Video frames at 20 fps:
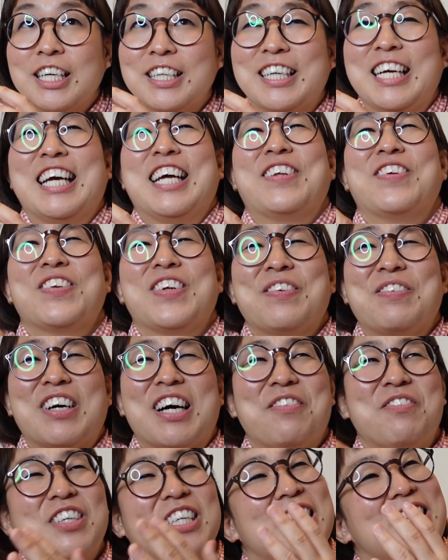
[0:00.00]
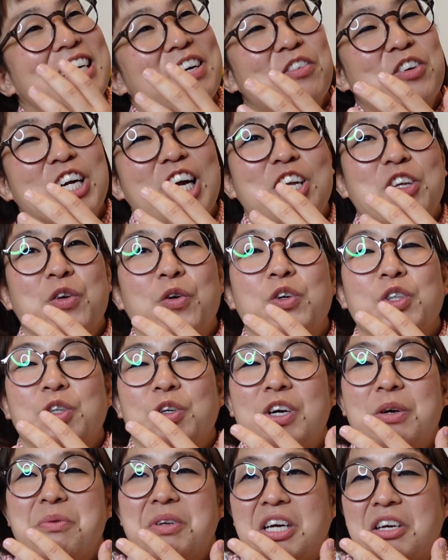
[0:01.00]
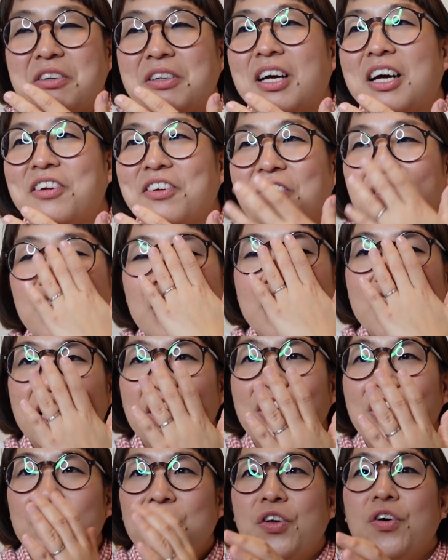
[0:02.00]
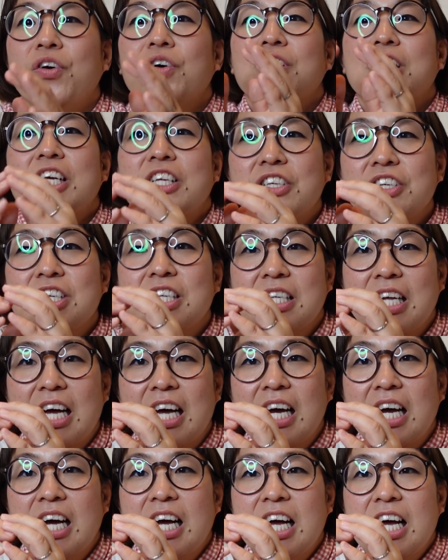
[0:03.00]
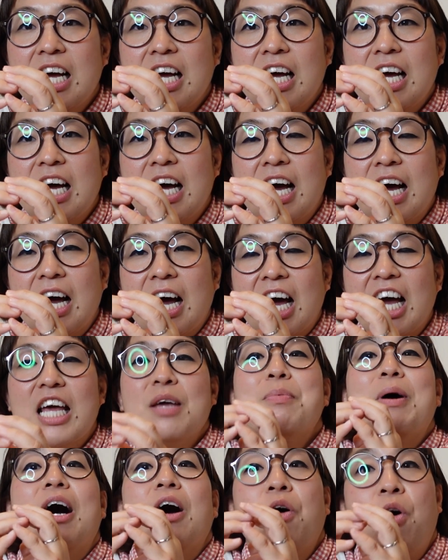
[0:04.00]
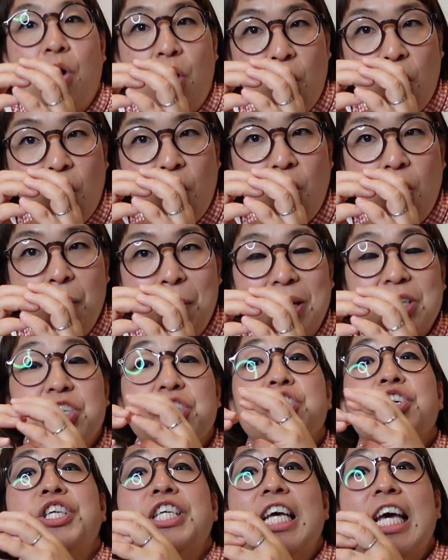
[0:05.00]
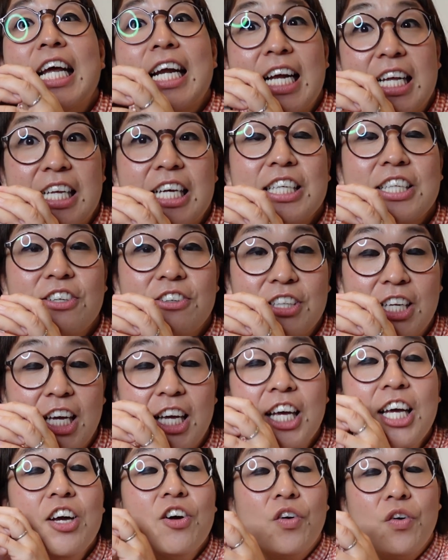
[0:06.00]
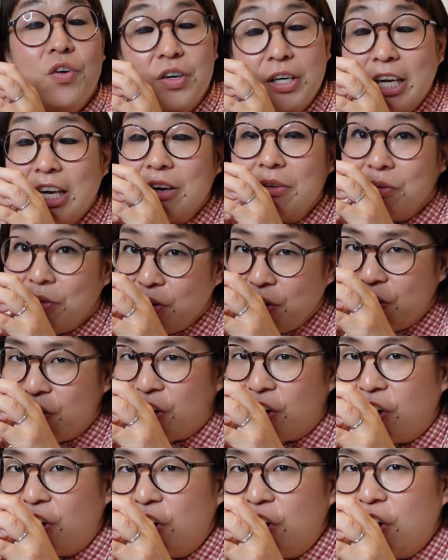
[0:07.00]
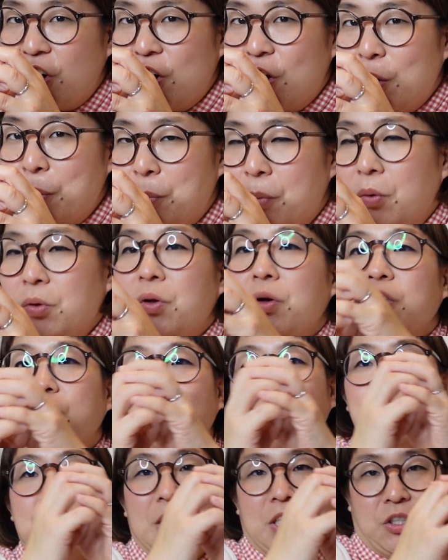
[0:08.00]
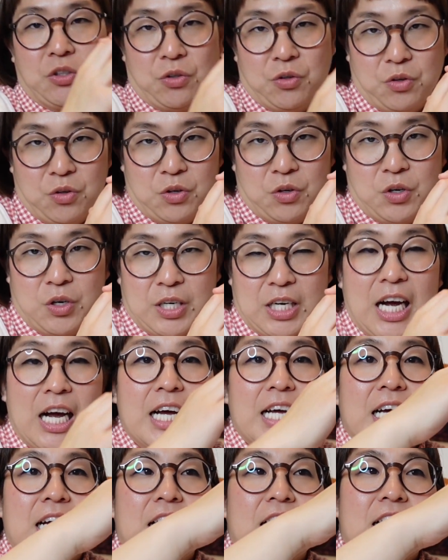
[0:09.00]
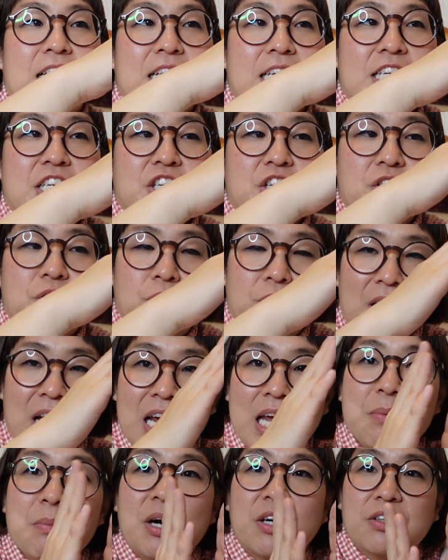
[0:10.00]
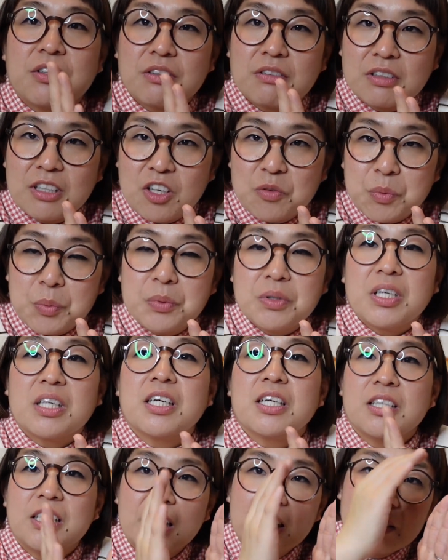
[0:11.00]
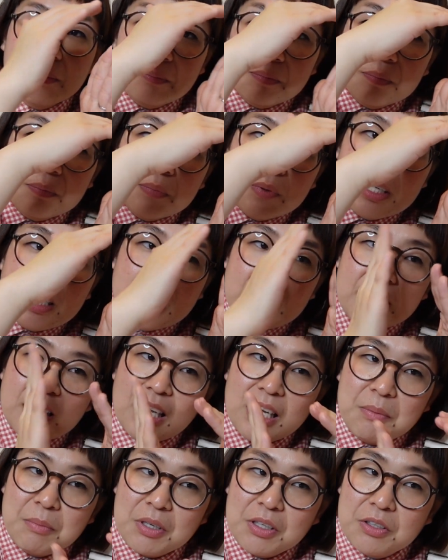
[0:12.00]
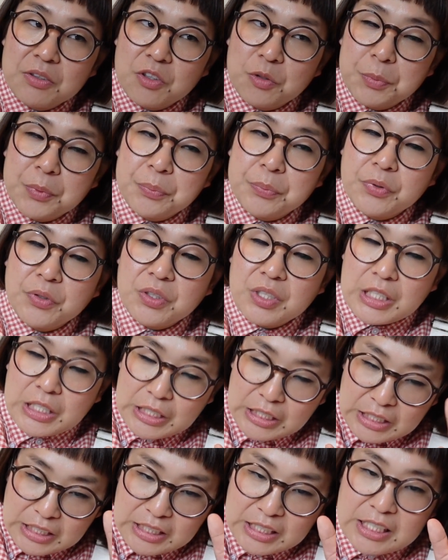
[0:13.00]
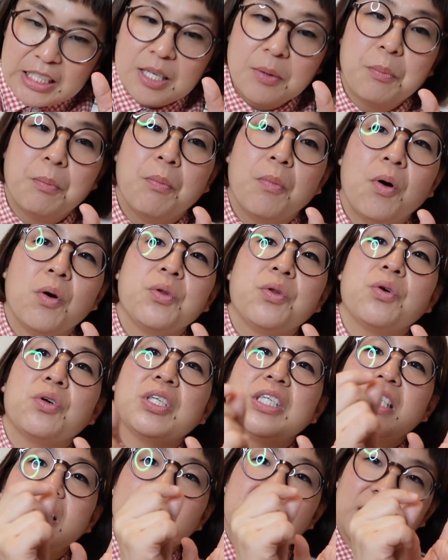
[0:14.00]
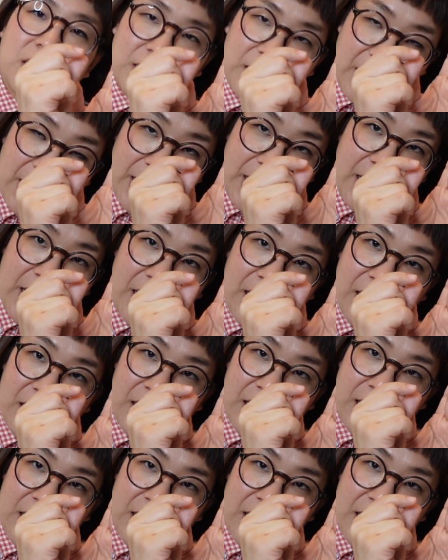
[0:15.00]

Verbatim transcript: 冷凍ってな前回も冷凍食品みたいに言ったけど、凍結した胎盤法、まあ、受精卵ですよね。これを戻す場所が子宮の内膜っていう部分なんですね。内膜の部分に戻して